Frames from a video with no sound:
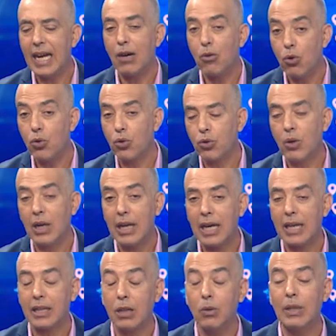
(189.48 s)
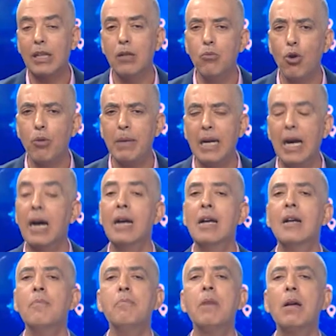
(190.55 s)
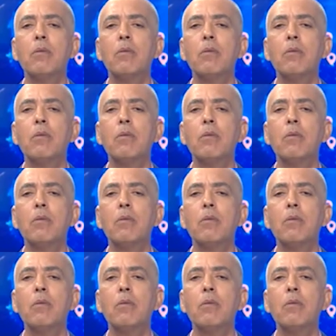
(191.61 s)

والخطوه الخطوات المقبله ما